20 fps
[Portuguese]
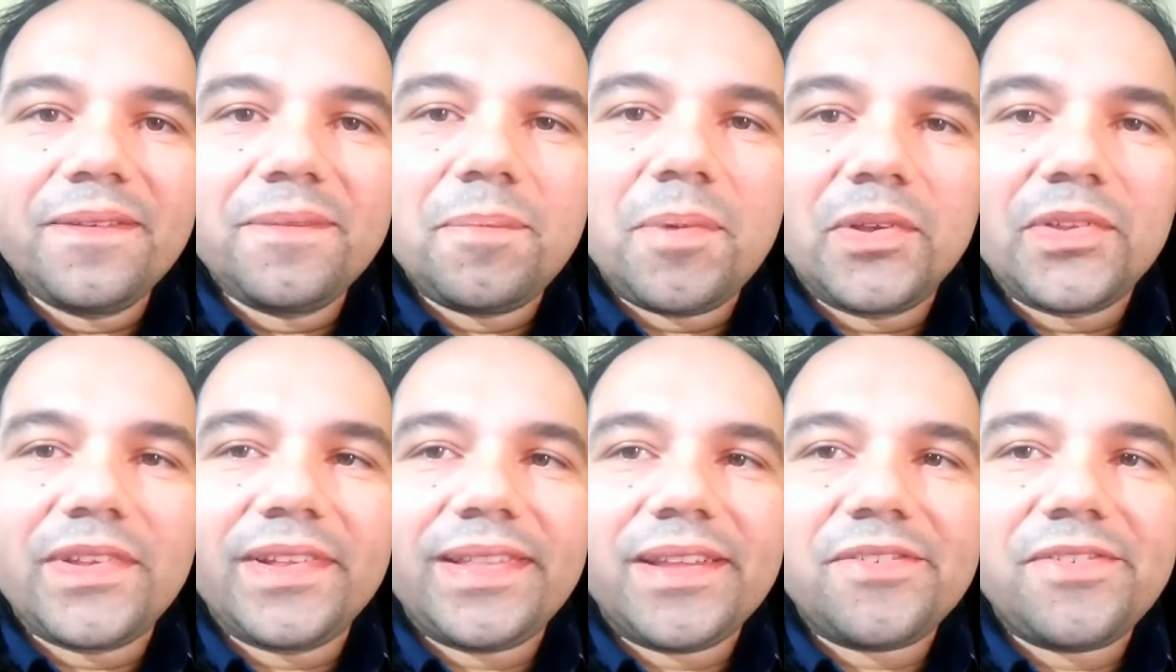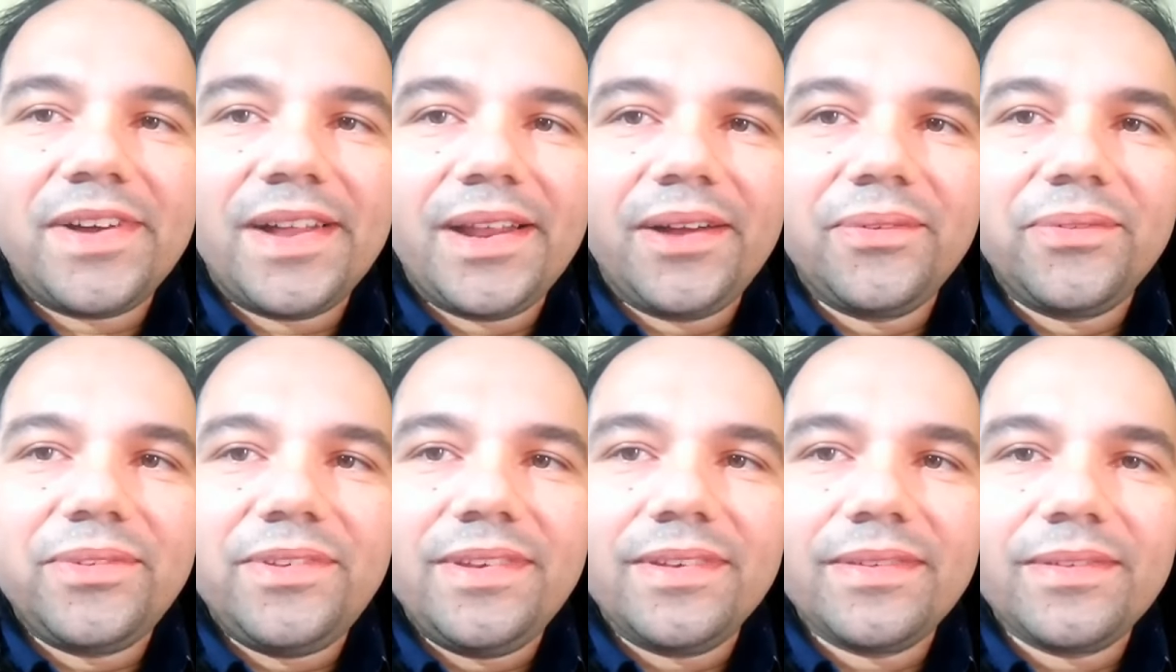Posso até falar
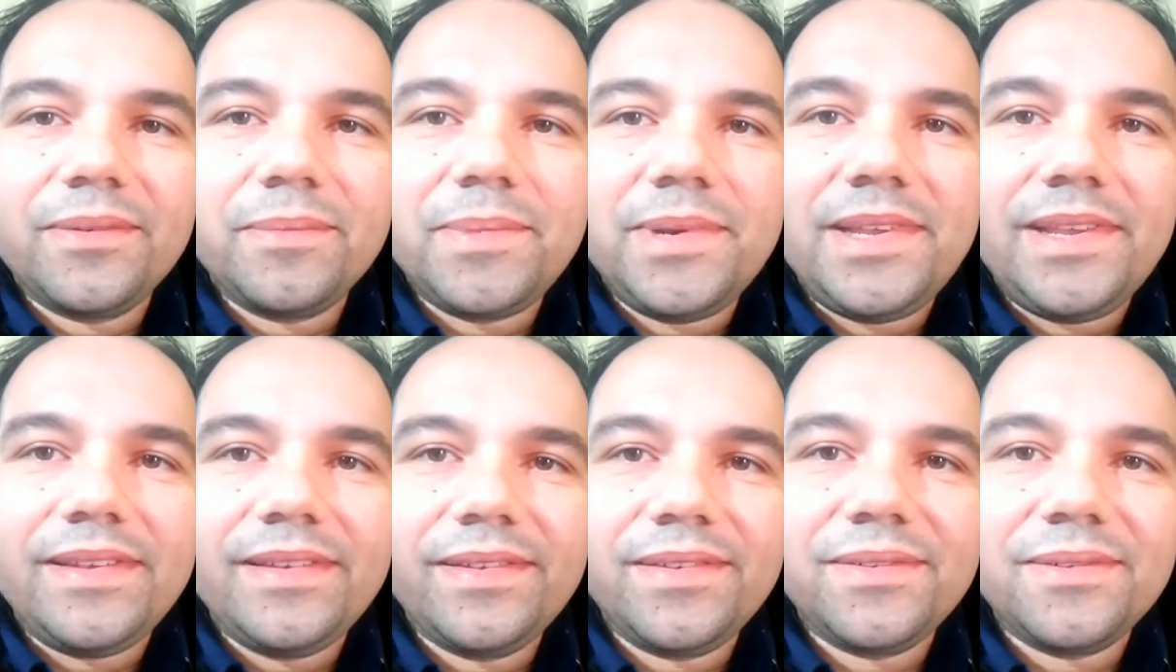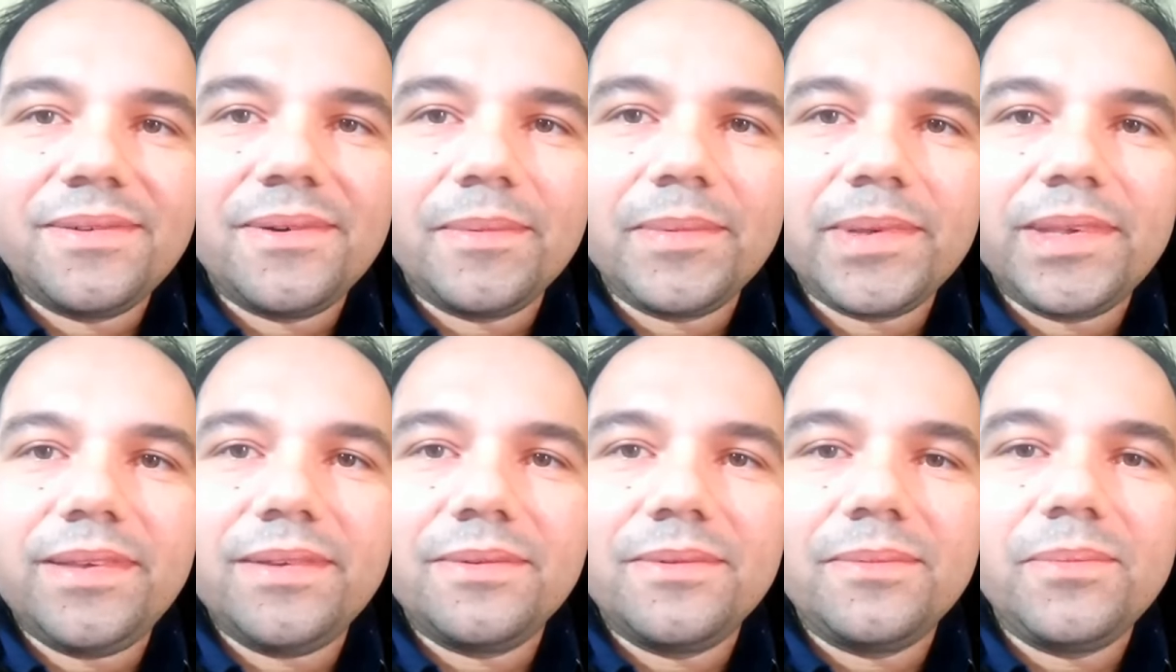um dia sobre isso, como
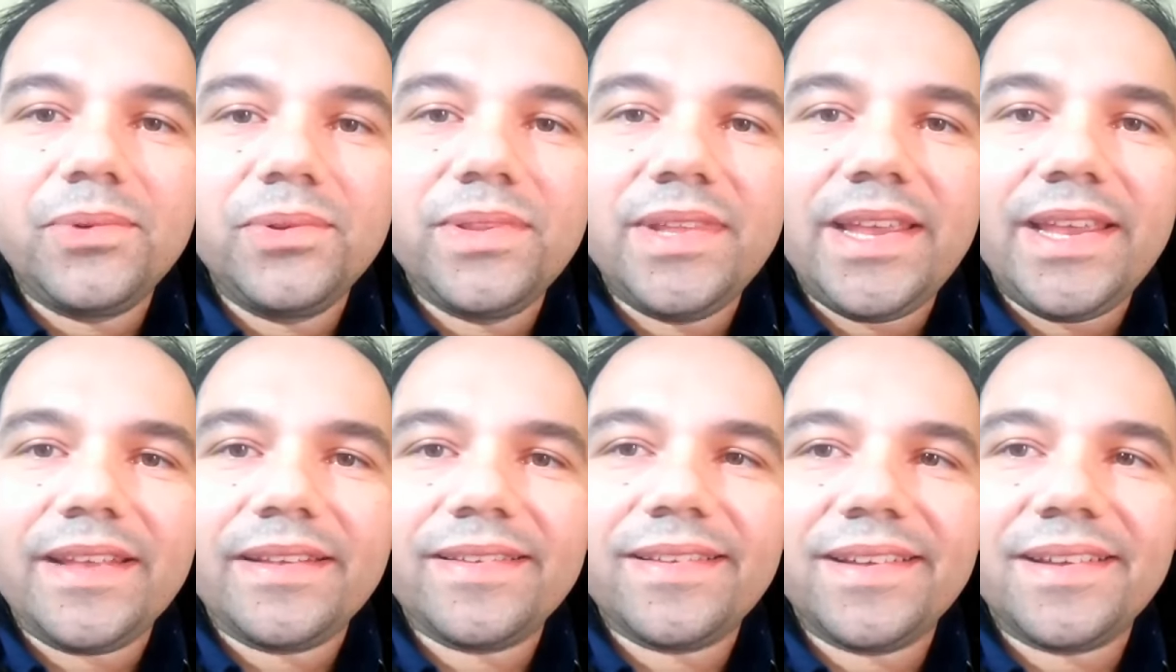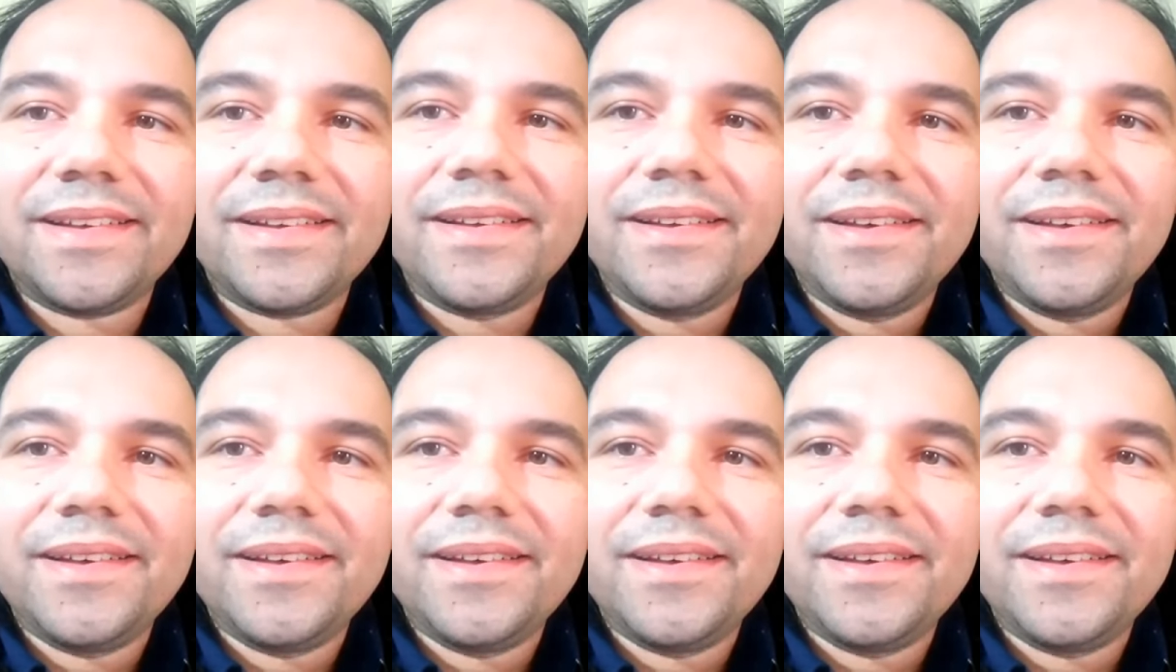que eu mudei essa